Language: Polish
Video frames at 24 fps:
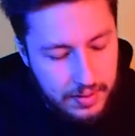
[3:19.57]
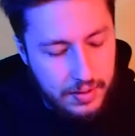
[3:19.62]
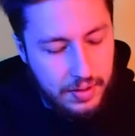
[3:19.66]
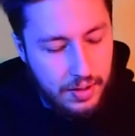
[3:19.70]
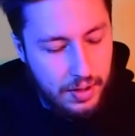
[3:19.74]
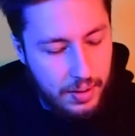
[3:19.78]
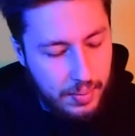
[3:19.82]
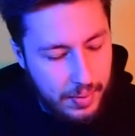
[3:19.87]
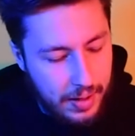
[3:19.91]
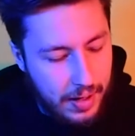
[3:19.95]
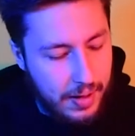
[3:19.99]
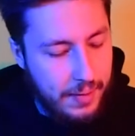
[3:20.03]

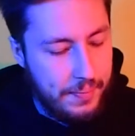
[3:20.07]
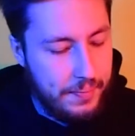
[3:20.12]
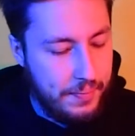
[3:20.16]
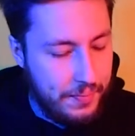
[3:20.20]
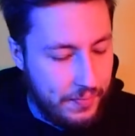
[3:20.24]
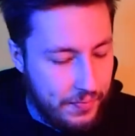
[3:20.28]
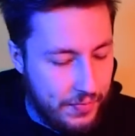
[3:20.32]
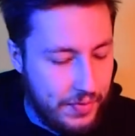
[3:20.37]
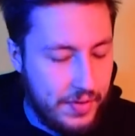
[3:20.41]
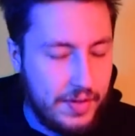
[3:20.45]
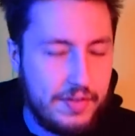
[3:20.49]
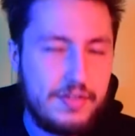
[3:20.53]
Dobra,
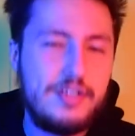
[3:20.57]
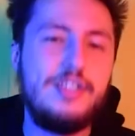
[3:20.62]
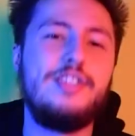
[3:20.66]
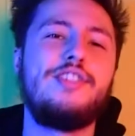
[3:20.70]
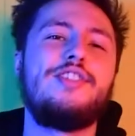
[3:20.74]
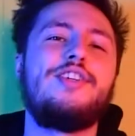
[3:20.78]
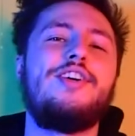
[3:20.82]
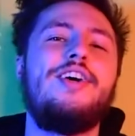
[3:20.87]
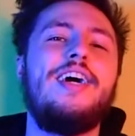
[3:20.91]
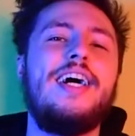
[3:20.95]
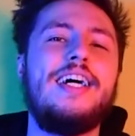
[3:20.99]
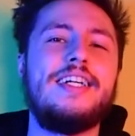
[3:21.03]

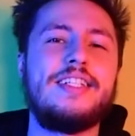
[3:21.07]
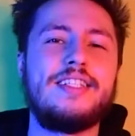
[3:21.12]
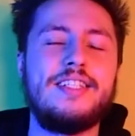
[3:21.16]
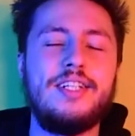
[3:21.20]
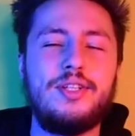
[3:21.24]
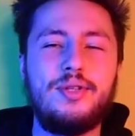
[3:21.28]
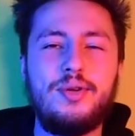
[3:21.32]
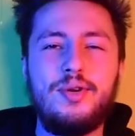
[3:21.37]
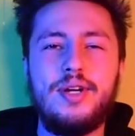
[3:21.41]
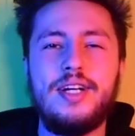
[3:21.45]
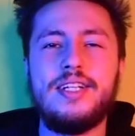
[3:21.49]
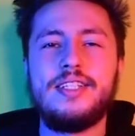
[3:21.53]
wszystko jasne.
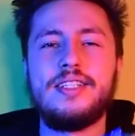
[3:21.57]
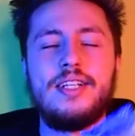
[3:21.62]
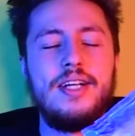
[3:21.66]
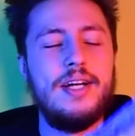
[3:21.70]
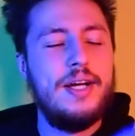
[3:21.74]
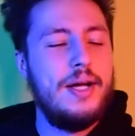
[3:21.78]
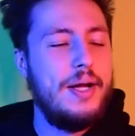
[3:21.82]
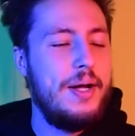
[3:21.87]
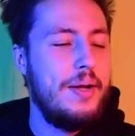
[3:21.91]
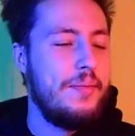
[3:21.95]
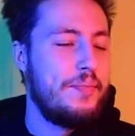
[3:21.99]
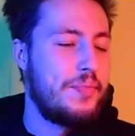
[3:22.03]
Tu jest
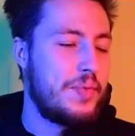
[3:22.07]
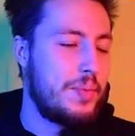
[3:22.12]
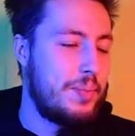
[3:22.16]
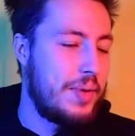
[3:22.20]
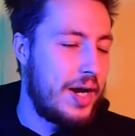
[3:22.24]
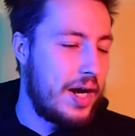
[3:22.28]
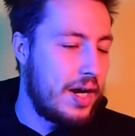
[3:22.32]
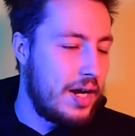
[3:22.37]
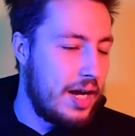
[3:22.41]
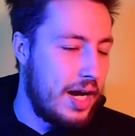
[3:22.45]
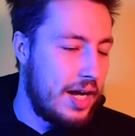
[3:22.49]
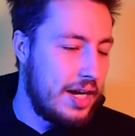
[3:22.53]

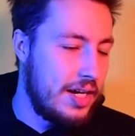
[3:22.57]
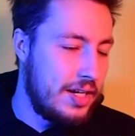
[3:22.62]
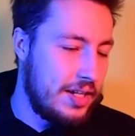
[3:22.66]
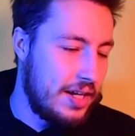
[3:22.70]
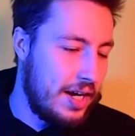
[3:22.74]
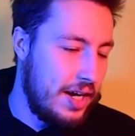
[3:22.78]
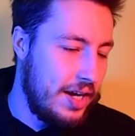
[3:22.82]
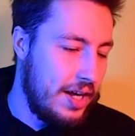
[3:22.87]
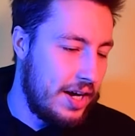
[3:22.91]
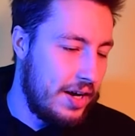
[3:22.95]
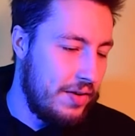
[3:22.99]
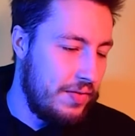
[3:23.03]

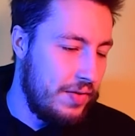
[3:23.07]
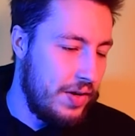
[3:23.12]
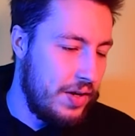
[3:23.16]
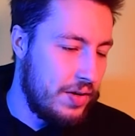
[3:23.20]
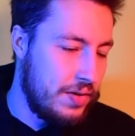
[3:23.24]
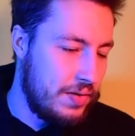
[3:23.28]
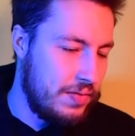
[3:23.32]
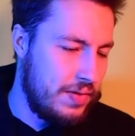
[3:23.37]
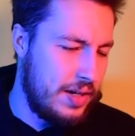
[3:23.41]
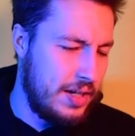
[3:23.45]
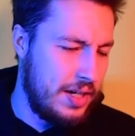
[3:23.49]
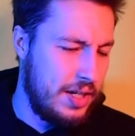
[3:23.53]
margaryna i
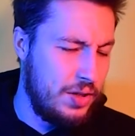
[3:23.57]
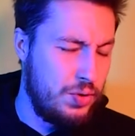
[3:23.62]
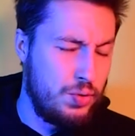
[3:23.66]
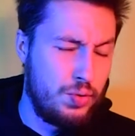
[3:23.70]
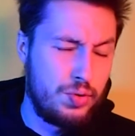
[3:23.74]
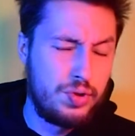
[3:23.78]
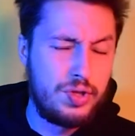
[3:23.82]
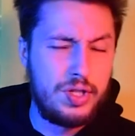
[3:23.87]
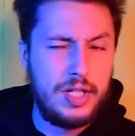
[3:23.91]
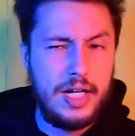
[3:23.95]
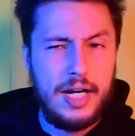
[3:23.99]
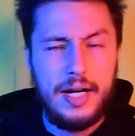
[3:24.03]
rafinowane
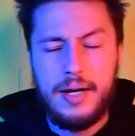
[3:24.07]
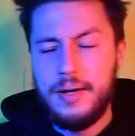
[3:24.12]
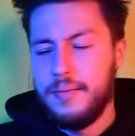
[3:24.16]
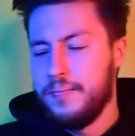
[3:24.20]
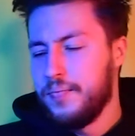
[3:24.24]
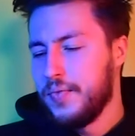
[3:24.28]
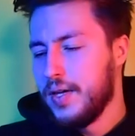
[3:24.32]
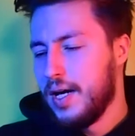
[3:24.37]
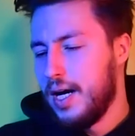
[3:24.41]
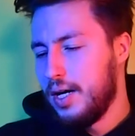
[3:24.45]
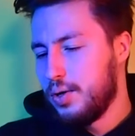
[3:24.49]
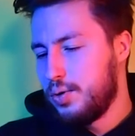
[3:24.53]
tłuszcze,
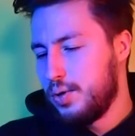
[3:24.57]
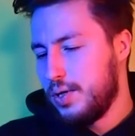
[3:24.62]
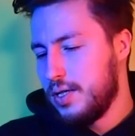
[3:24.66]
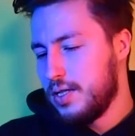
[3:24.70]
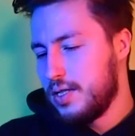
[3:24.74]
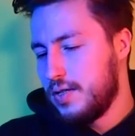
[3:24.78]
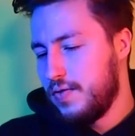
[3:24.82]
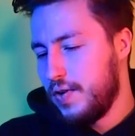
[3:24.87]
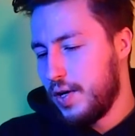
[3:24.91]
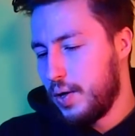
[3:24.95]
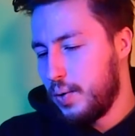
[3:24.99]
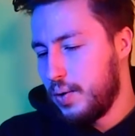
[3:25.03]
a tu
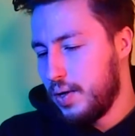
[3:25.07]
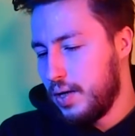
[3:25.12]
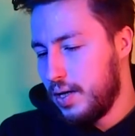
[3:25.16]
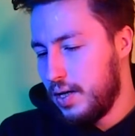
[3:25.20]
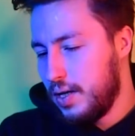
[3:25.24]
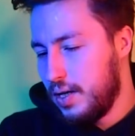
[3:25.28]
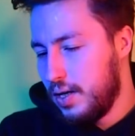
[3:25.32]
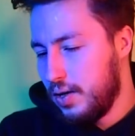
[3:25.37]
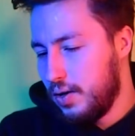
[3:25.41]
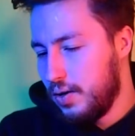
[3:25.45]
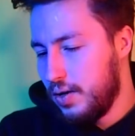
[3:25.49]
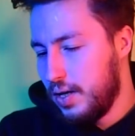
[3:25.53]
jest
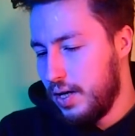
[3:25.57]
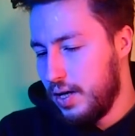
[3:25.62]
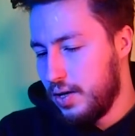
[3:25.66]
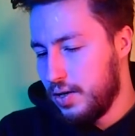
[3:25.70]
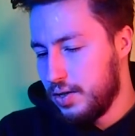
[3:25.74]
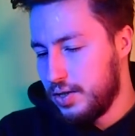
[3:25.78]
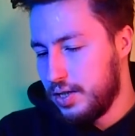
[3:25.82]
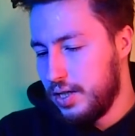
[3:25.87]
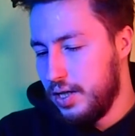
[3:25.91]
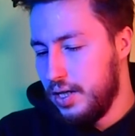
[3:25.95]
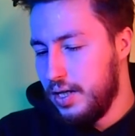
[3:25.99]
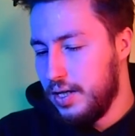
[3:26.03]
zwykły olej
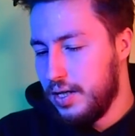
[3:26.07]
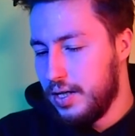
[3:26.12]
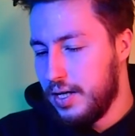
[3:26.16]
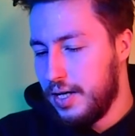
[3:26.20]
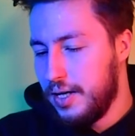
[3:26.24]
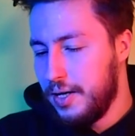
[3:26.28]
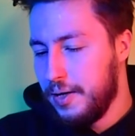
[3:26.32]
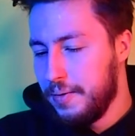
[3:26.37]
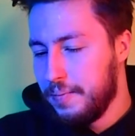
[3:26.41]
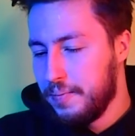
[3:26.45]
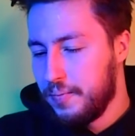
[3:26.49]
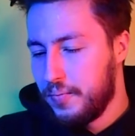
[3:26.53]

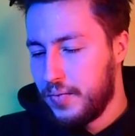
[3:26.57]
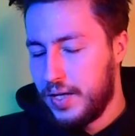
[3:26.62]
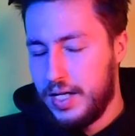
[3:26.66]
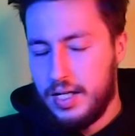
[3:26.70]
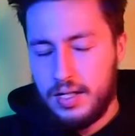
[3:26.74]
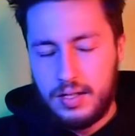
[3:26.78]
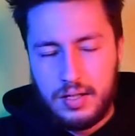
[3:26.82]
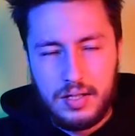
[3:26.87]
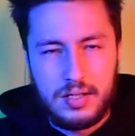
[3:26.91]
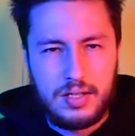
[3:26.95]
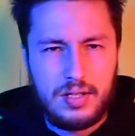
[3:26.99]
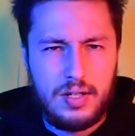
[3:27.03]
roślinny
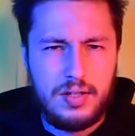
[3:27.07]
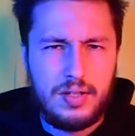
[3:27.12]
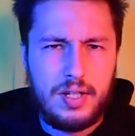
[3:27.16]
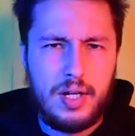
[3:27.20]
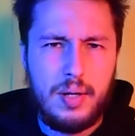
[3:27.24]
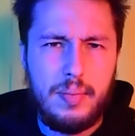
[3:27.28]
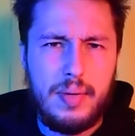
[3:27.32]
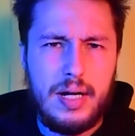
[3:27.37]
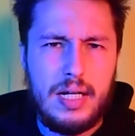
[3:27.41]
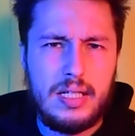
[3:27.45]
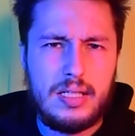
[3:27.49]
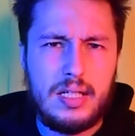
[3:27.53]
i to stąd
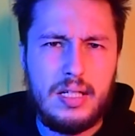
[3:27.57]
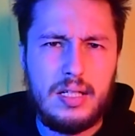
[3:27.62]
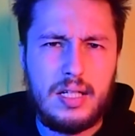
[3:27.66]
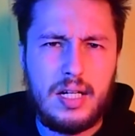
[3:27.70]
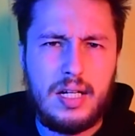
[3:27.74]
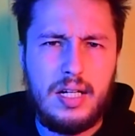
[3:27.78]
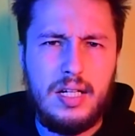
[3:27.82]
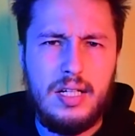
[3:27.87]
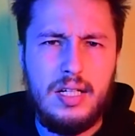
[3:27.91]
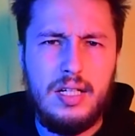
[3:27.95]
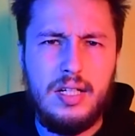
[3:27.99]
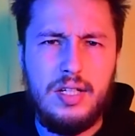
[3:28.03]
chyba jest ten
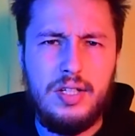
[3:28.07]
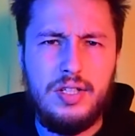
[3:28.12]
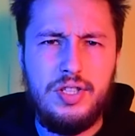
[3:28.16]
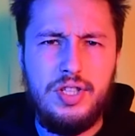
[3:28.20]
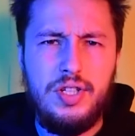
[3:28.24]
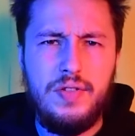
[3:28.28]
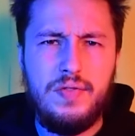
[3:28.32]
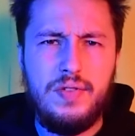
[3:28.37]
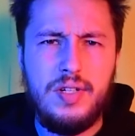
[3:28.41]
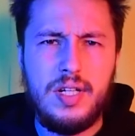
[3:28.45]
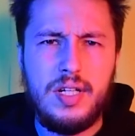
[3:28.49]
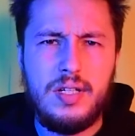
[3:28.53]
taki
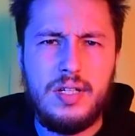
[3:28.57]
dziwny,